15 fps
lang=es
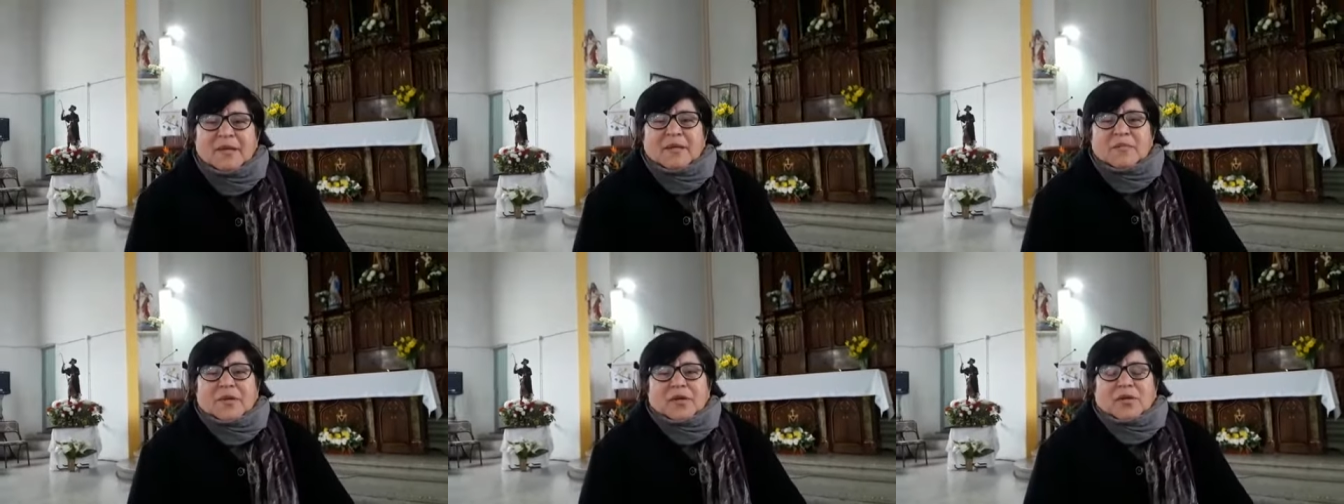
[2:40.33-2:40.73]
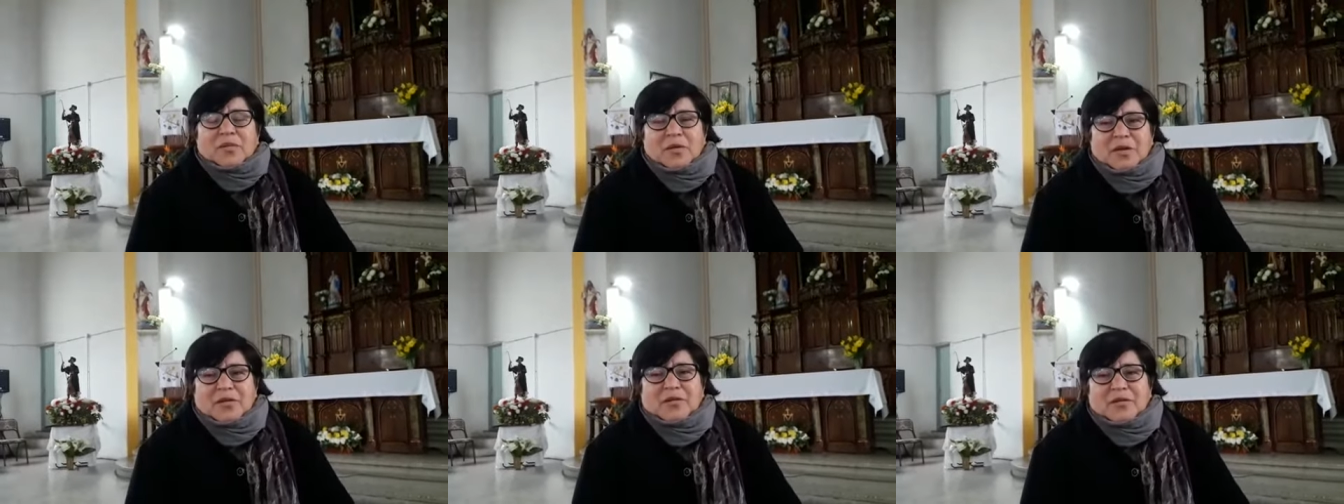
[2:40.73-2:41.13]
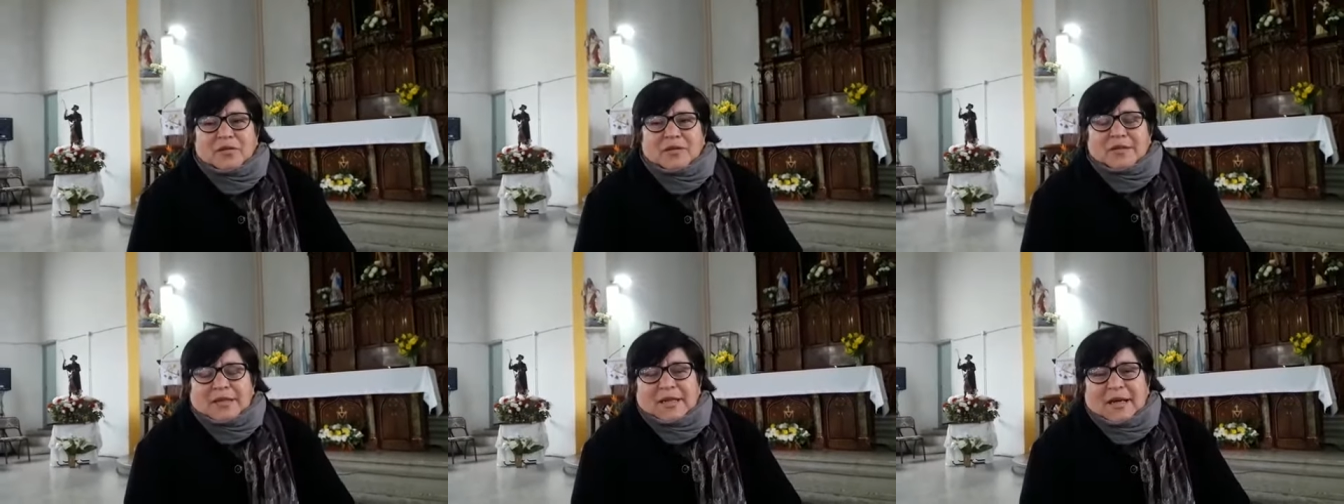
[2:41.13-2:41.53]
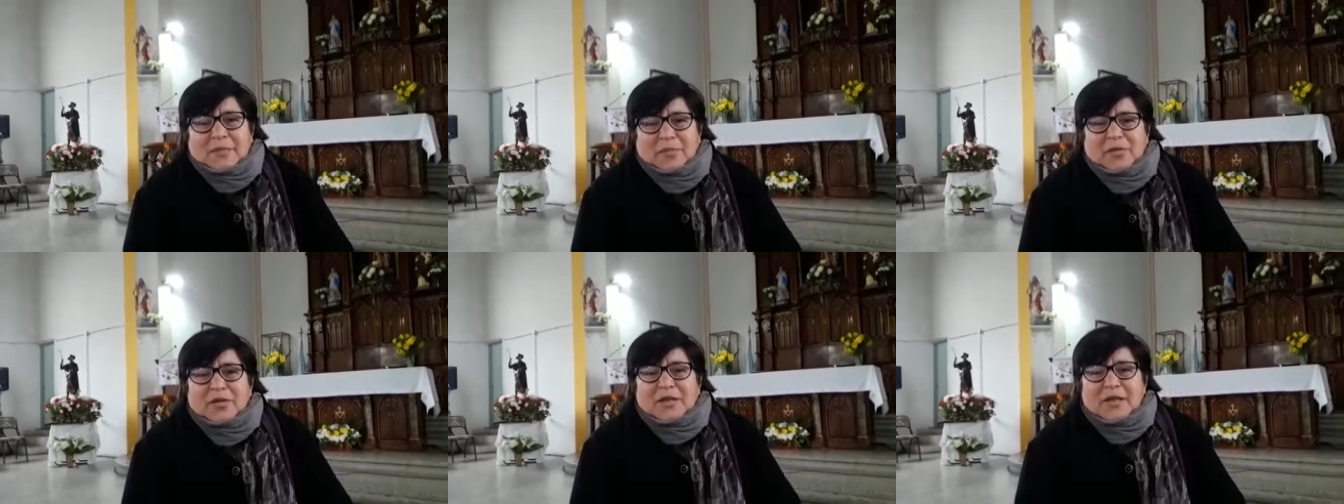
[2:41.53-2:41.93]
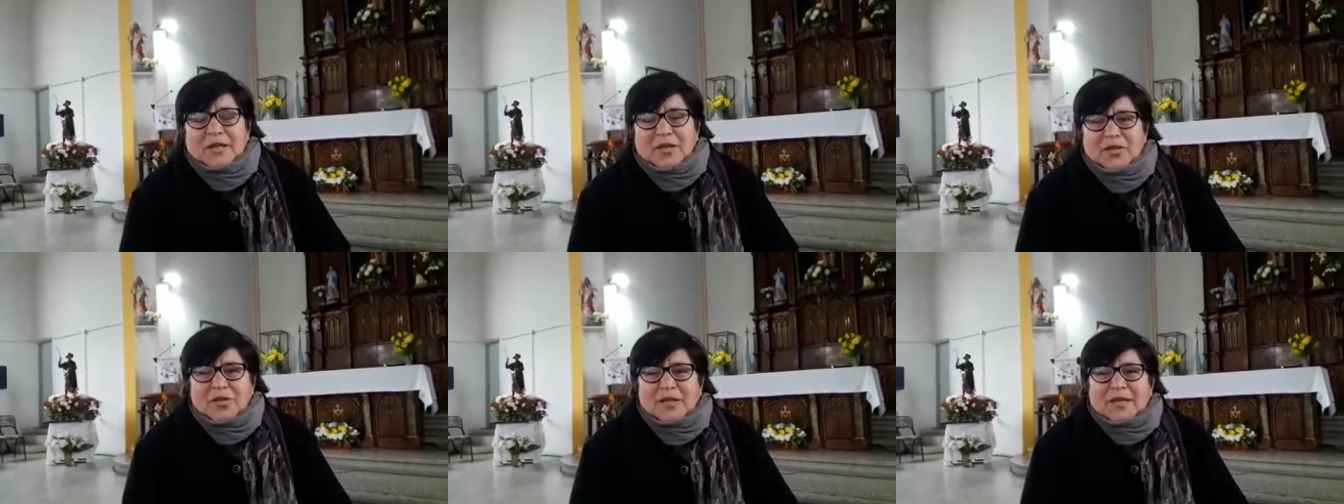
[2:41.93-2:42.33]
Pero bueno, con el amor de
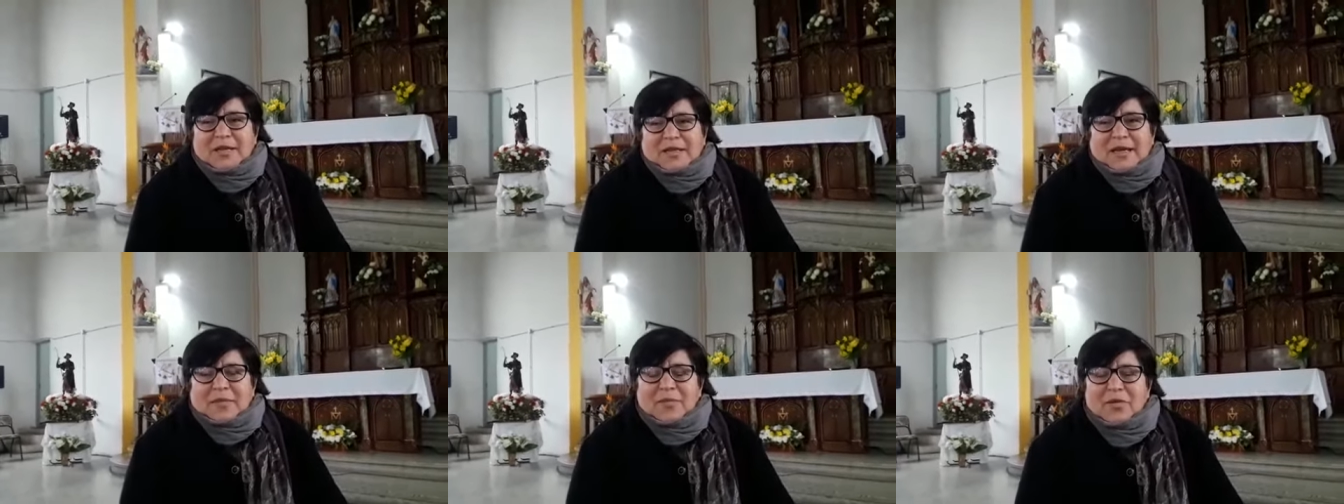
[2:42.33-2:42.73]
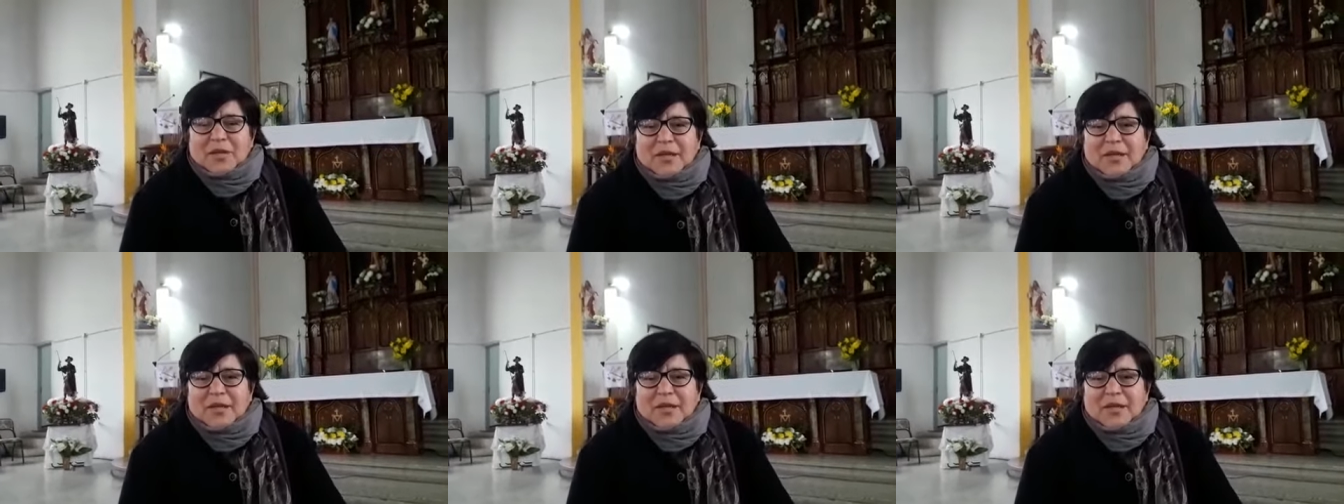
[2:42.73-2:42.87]
Dios tratamos